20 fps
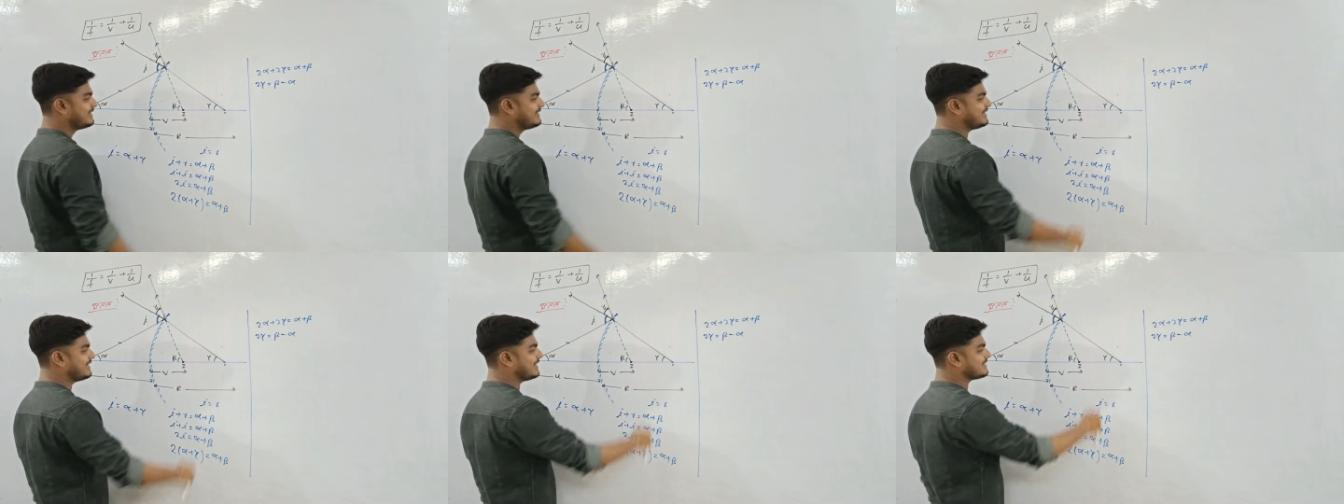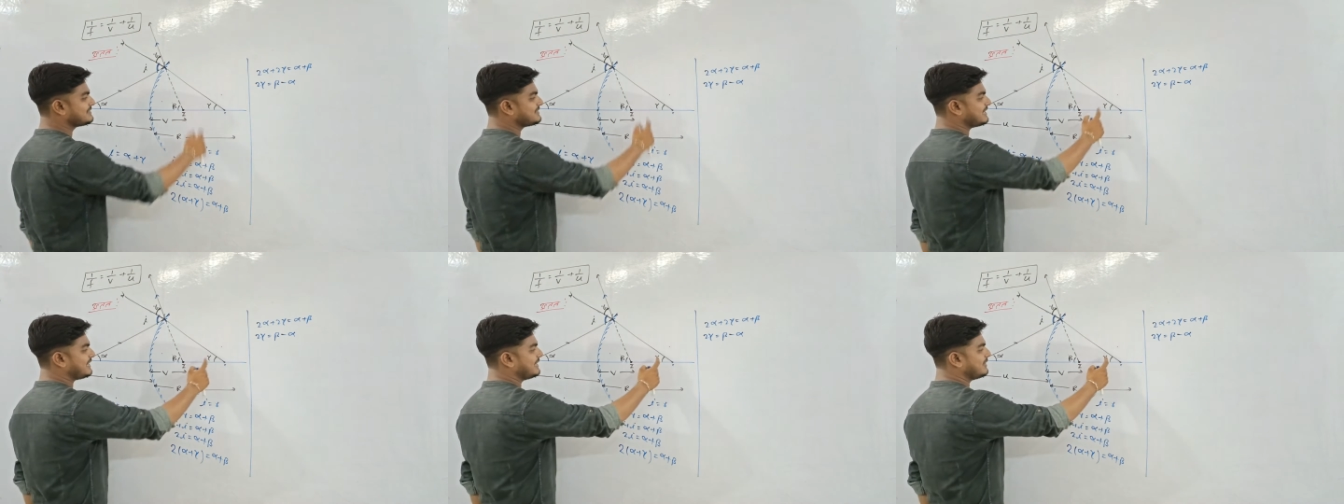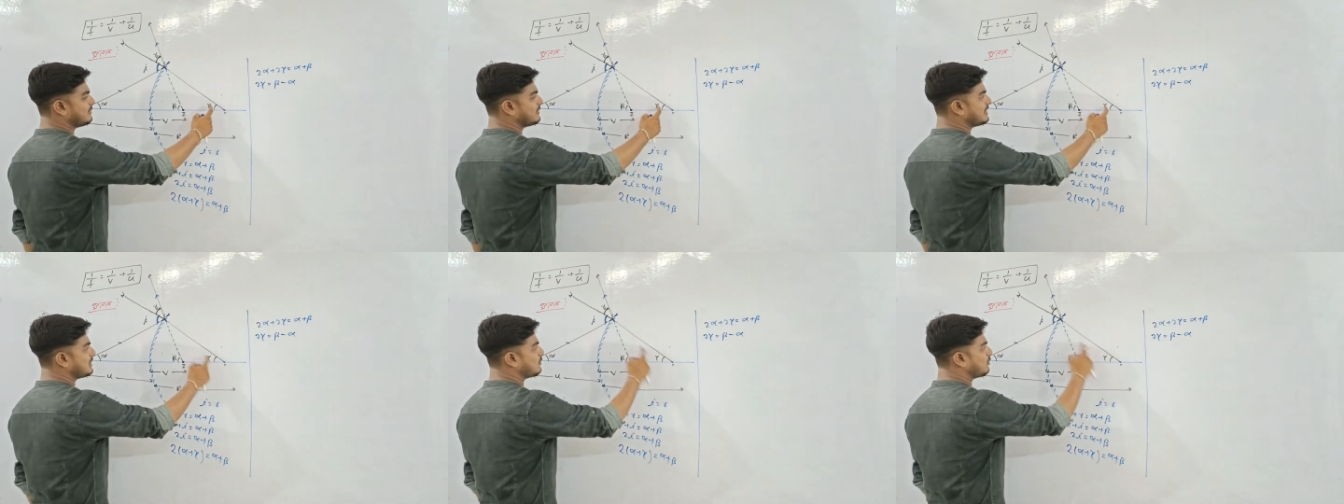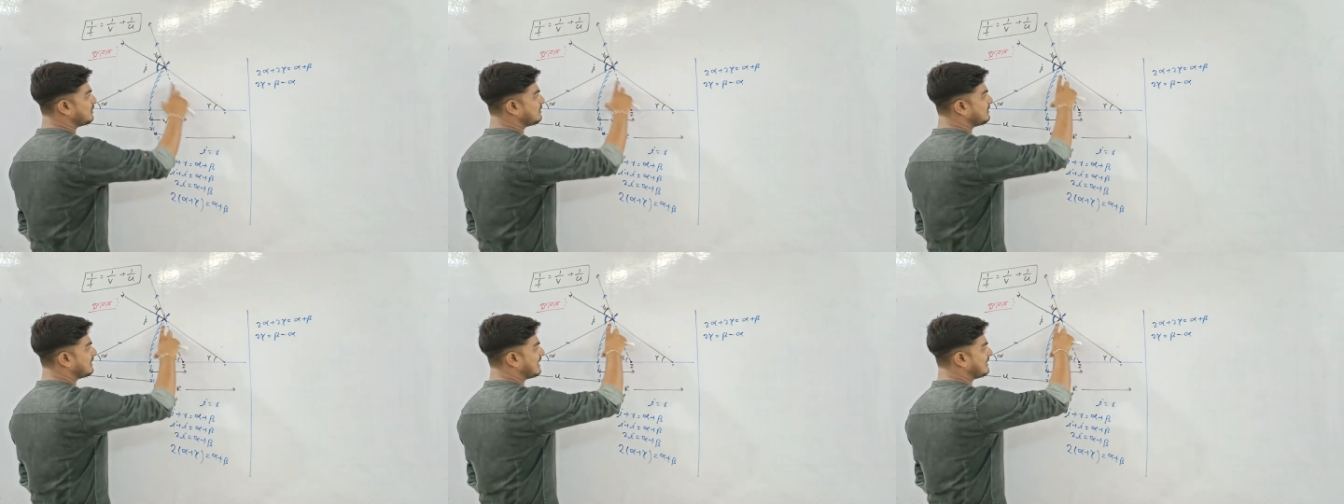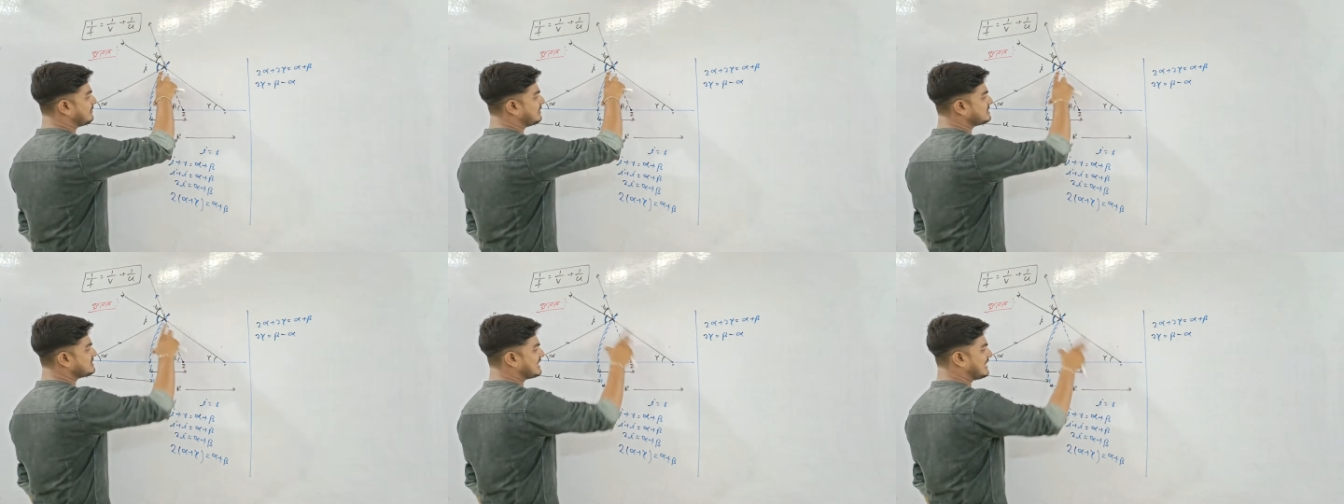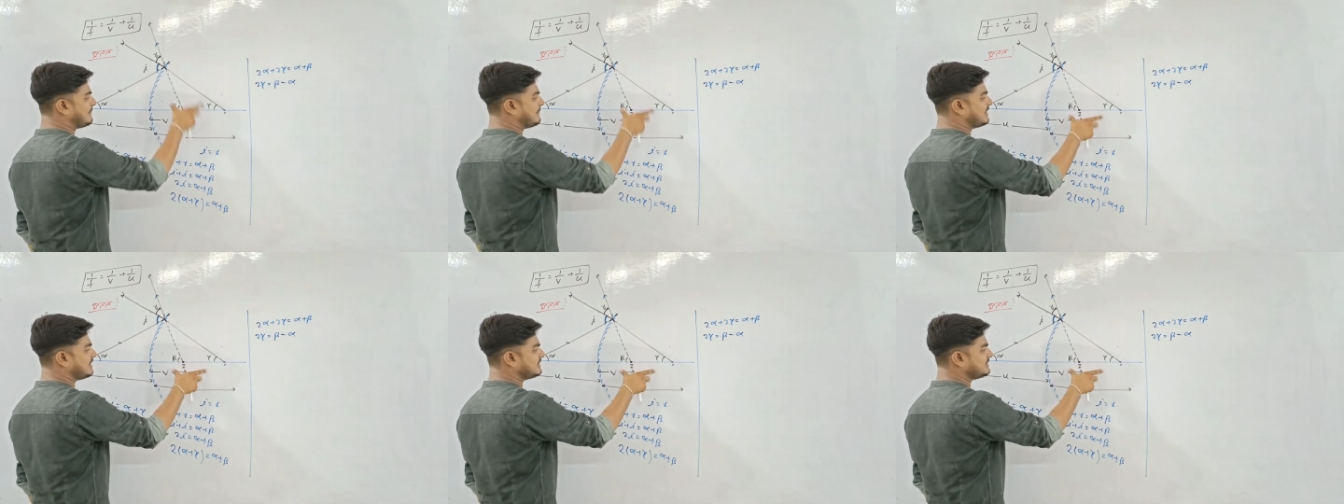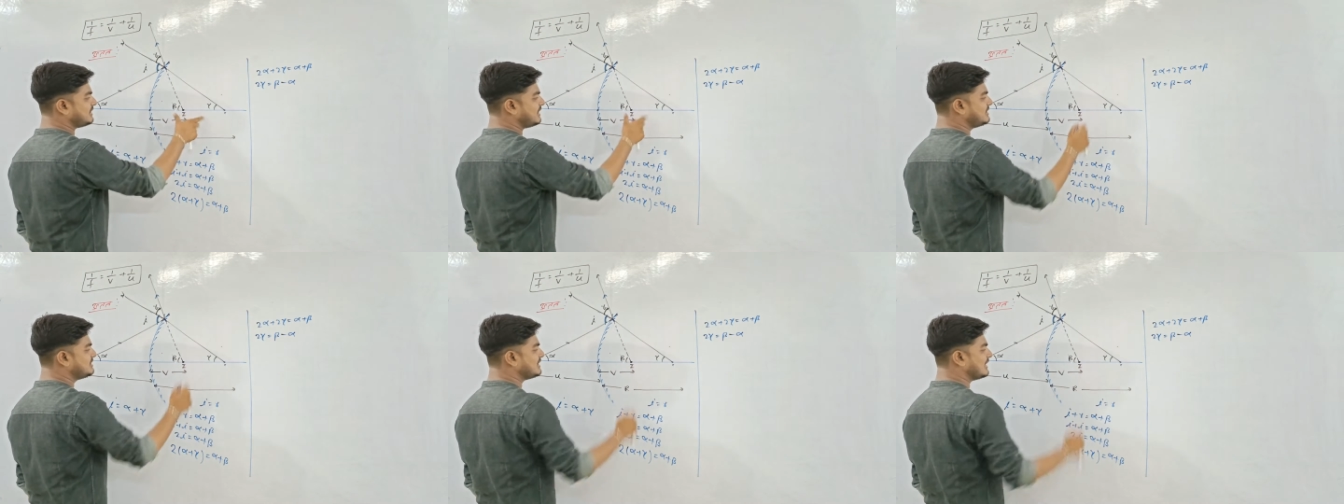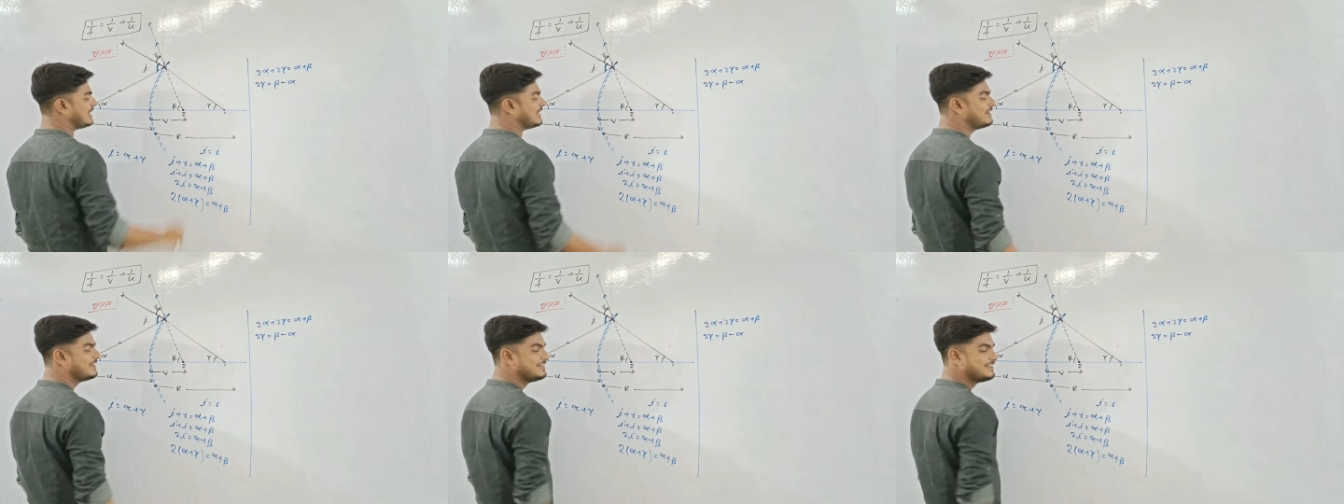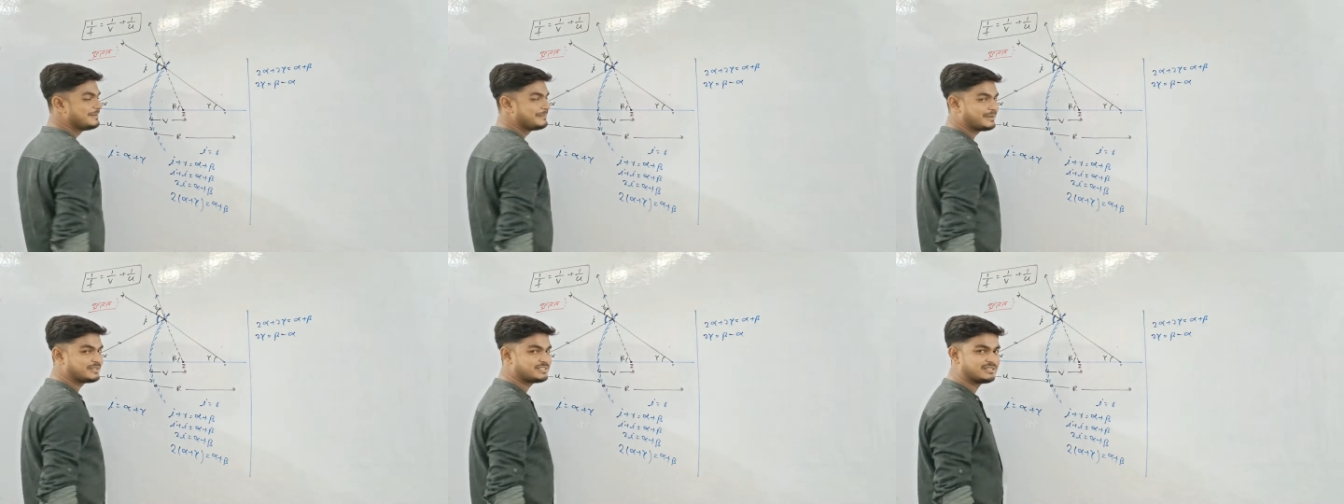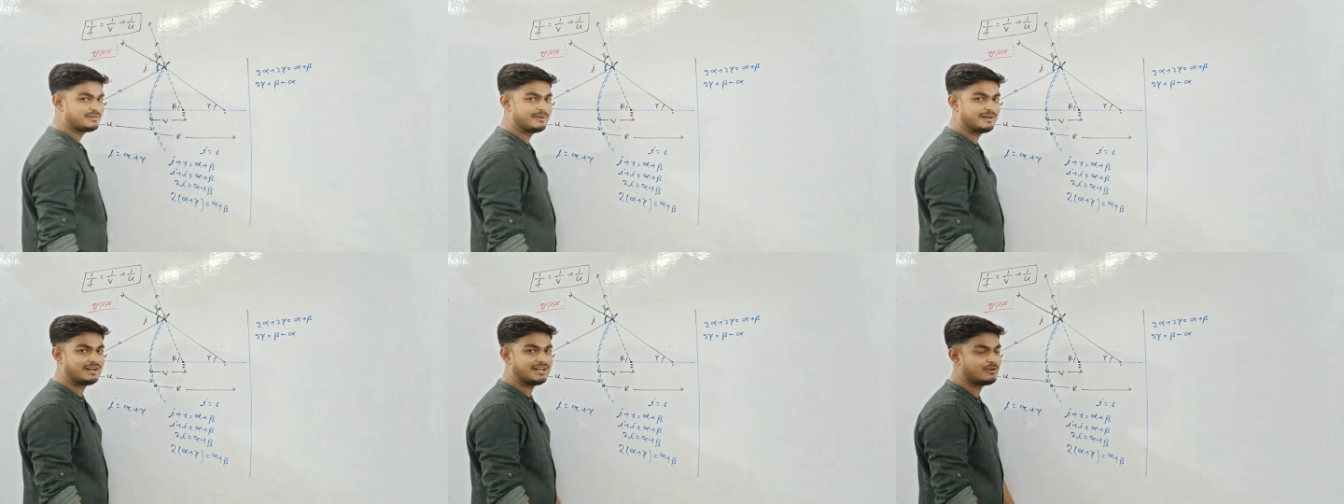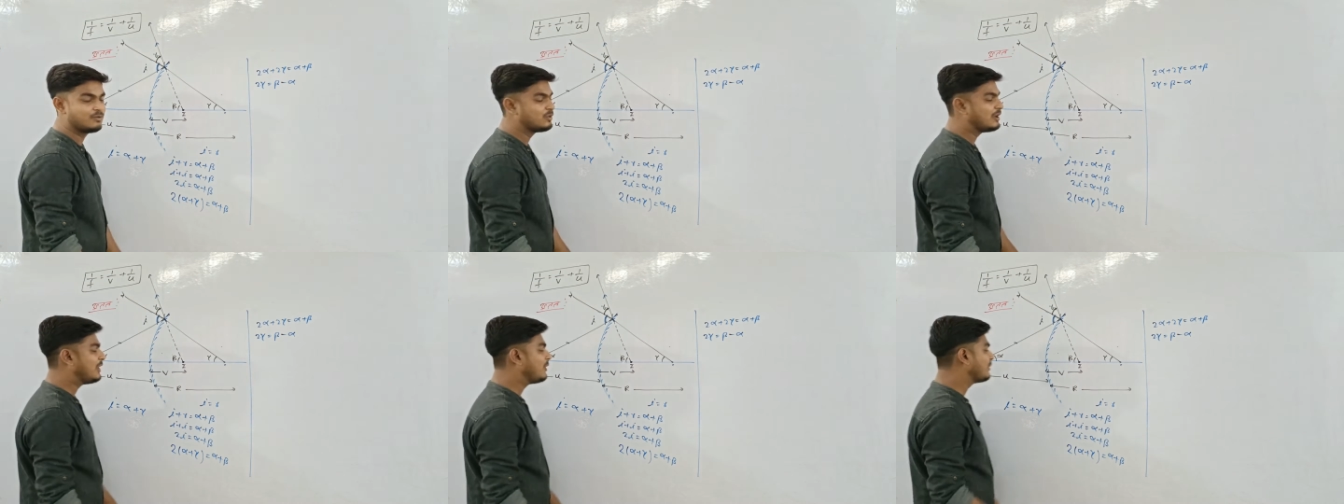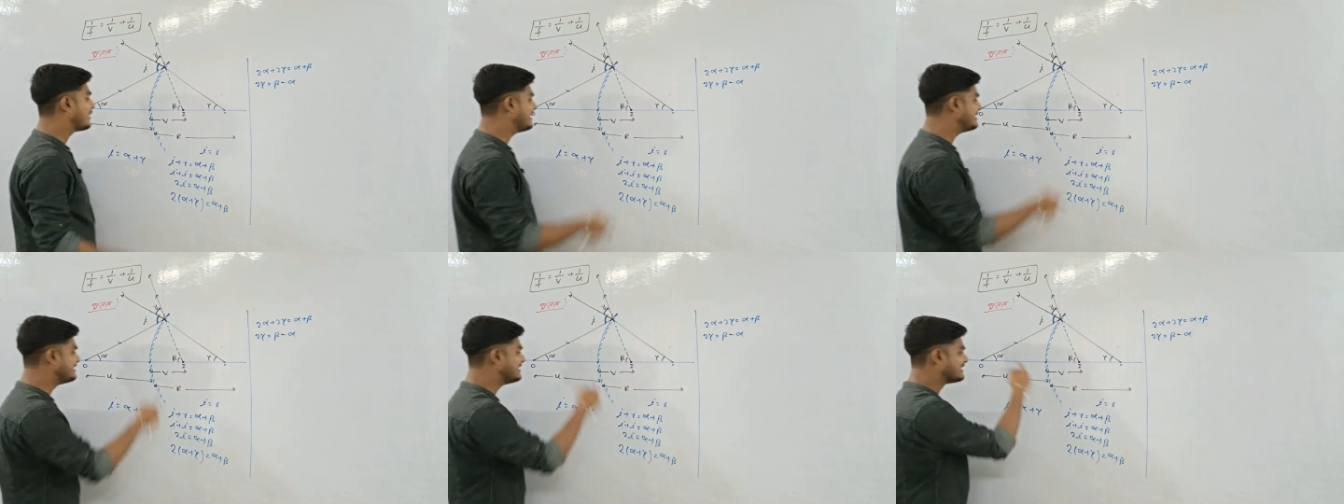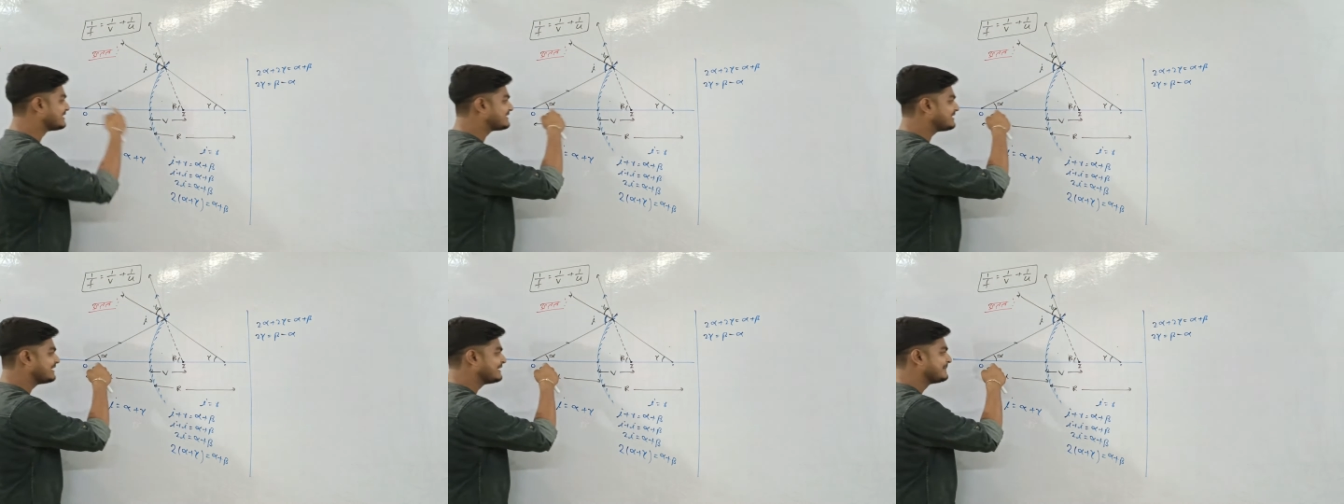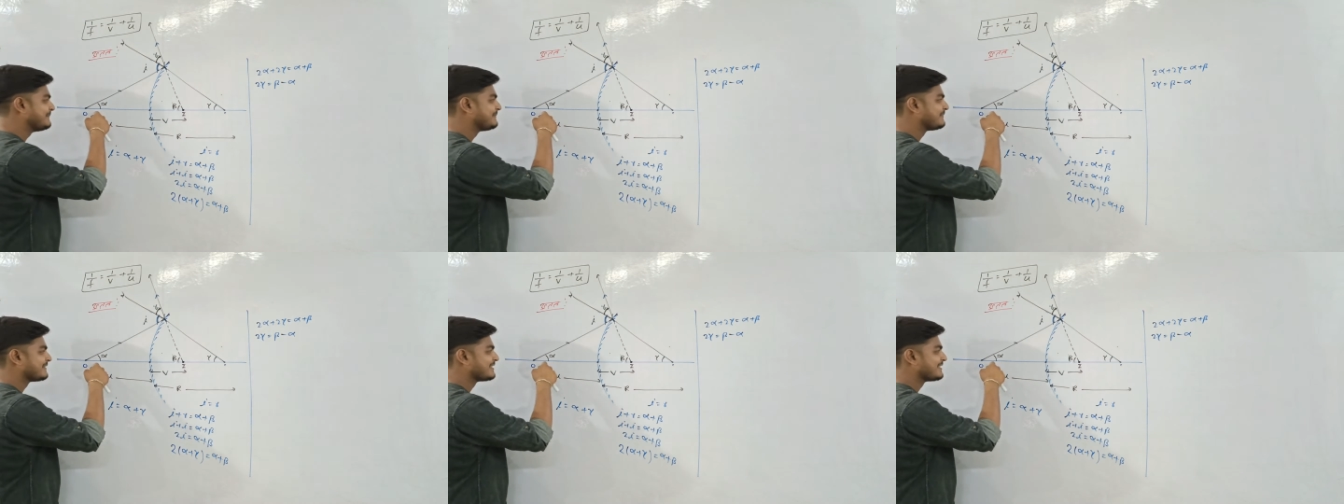यहां से कहे होंगे कोड़ बराबर चाप बटे त्रिज्या पर झमेला हुआ होगा इधर से